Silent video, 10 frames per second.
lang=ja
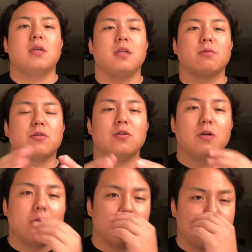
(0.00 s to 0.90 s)
でもそ
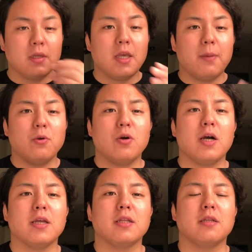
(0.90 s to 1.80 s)
の獣
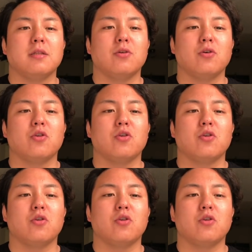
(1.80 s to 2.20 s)
会の